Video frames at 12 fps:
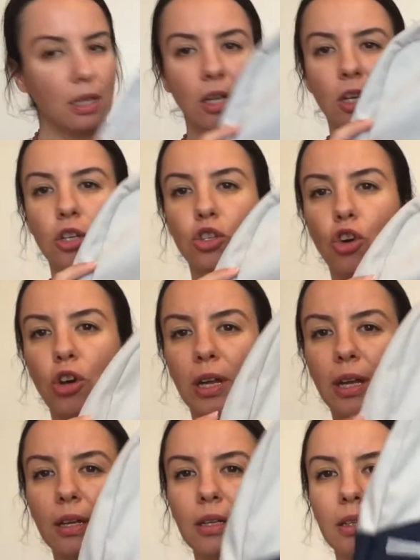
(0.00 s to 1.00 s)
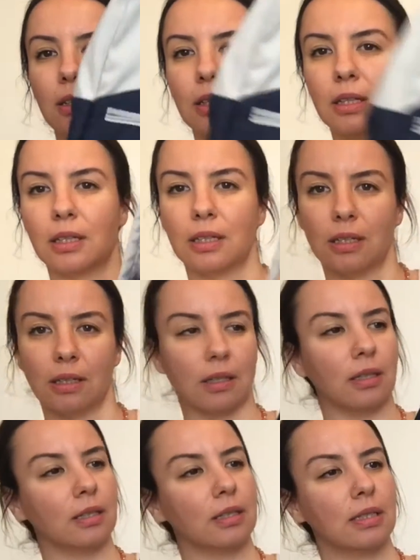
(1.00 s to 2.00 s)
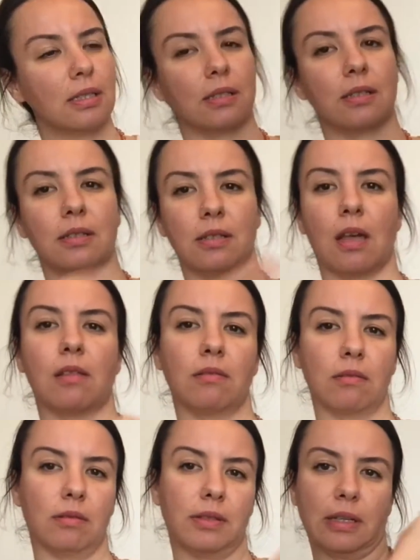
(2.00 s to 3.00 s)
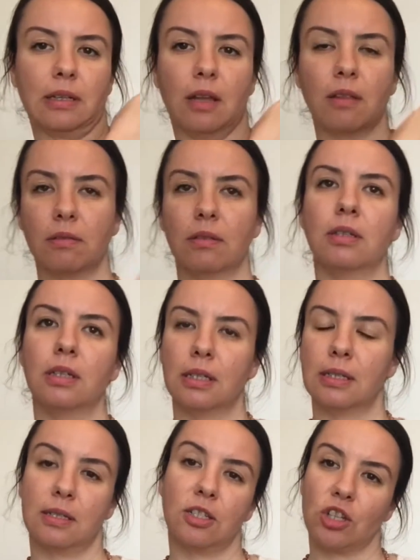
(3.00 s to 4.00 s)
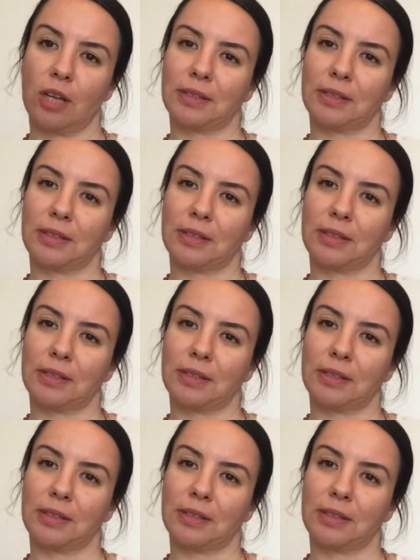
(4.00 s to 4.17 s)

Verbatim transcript: Şöyle e, sırttan takılan sırt çantası